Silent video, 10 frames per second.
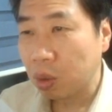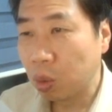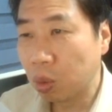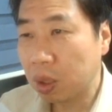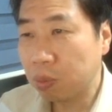
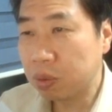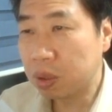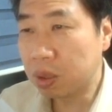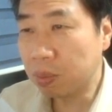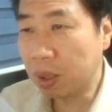이렇게
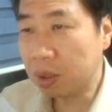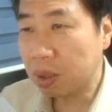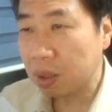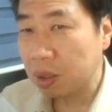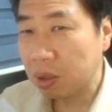붙이면
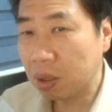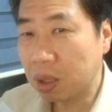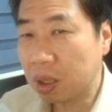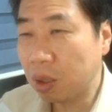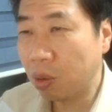여기
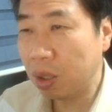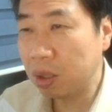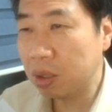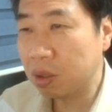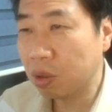끼워
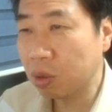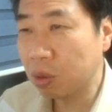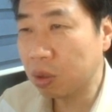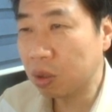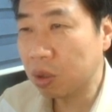있는
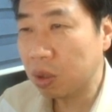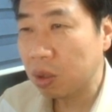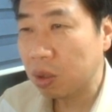정도거든요.